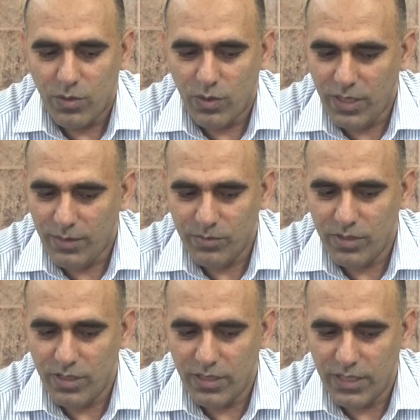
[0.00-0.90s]
والحمد
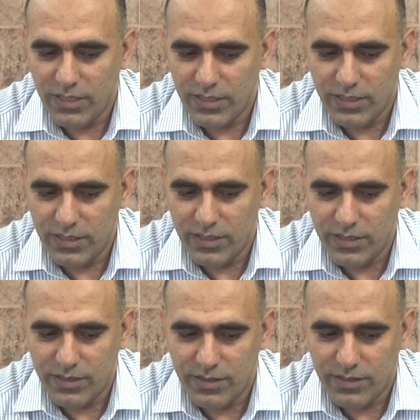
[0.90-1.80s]
لله يعني
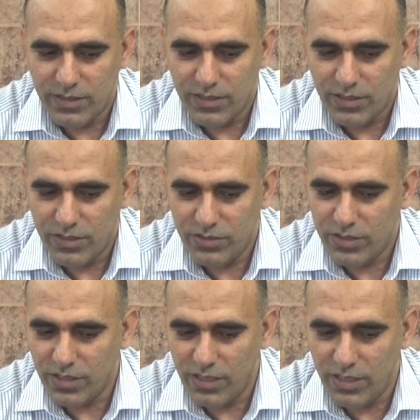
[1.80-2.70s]

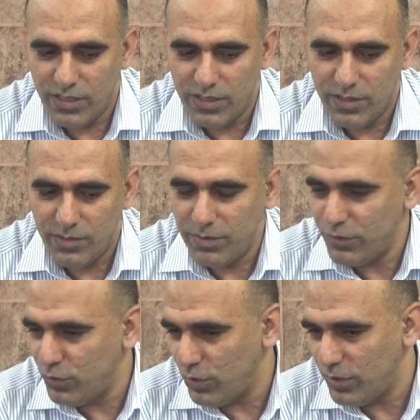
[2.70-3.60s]
اشتغلنا
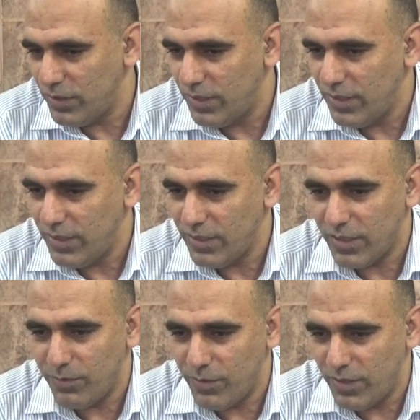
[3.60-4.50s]
بالجهد
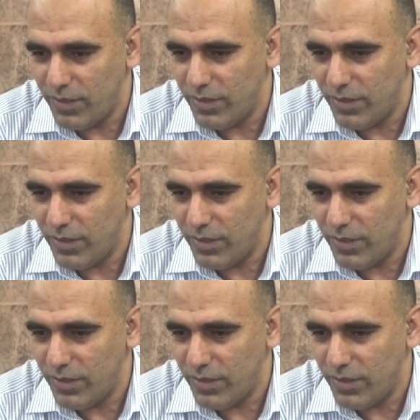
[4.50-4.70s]
اذا رب